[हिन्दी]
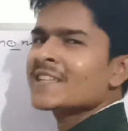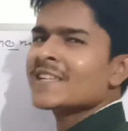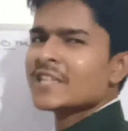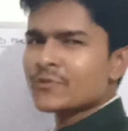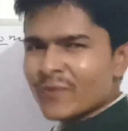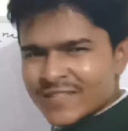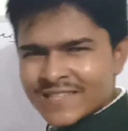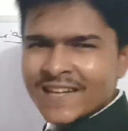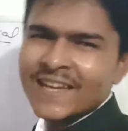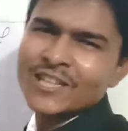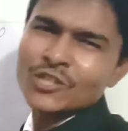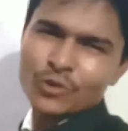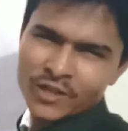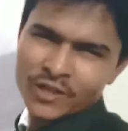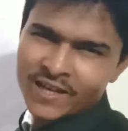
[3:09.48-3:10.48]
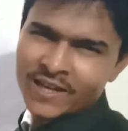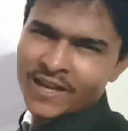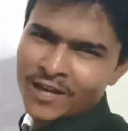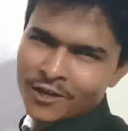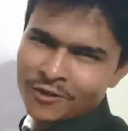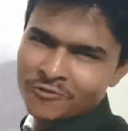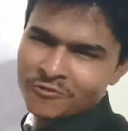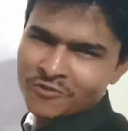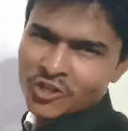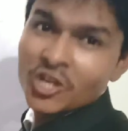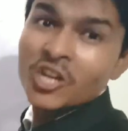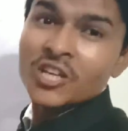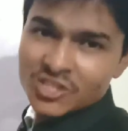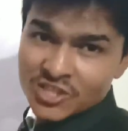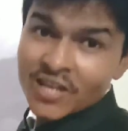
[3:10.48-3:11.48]
था ये स्पेशल केस हो गया ना यार
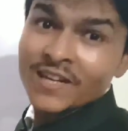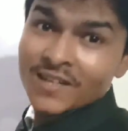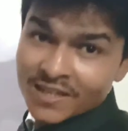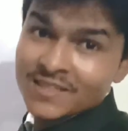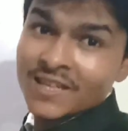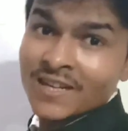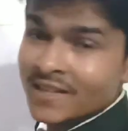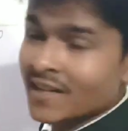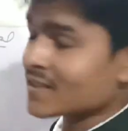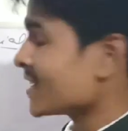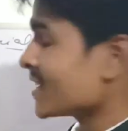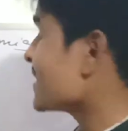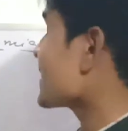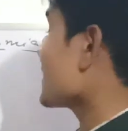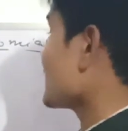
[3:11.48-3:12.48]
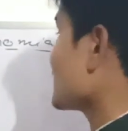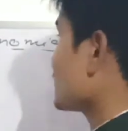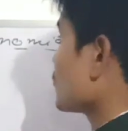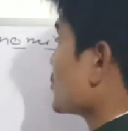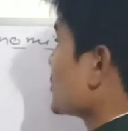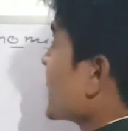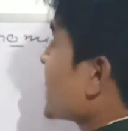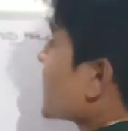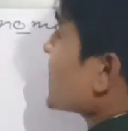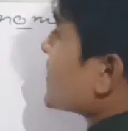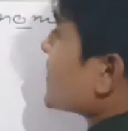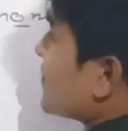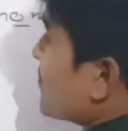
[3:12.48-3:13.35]
जनरल जनरल जनरल तो जनरल